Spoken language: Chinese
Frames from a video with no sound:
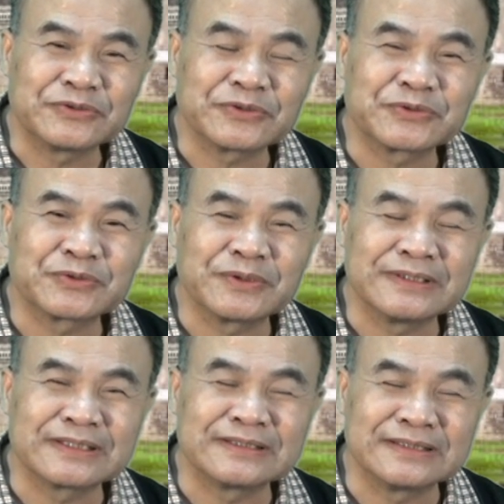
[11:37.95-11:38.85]
就是说
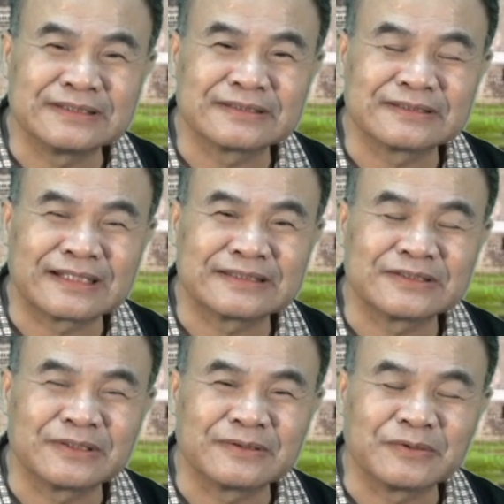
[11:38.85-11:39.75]
一个心思，但
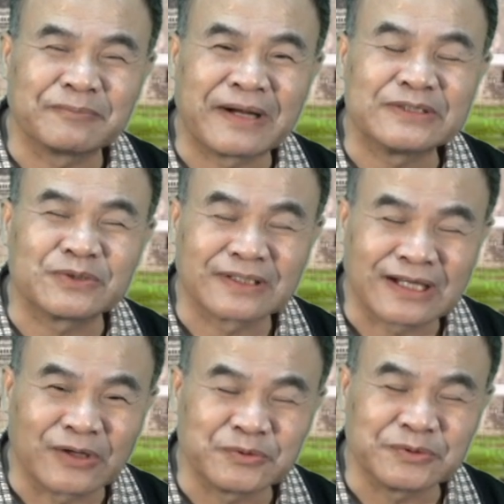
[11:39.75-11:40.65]
是有有百种的
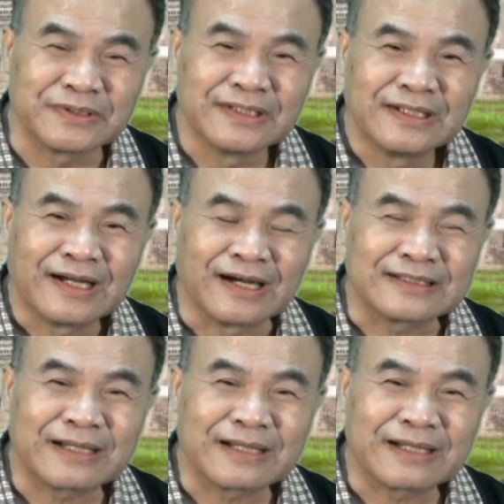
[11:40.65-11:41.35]
考虑啊。